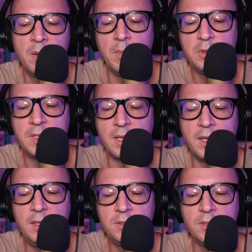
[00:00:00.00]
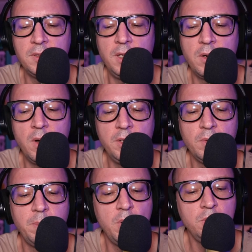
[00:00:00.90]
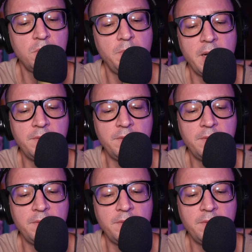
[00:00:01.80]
bolsa quente de silicone no pulso para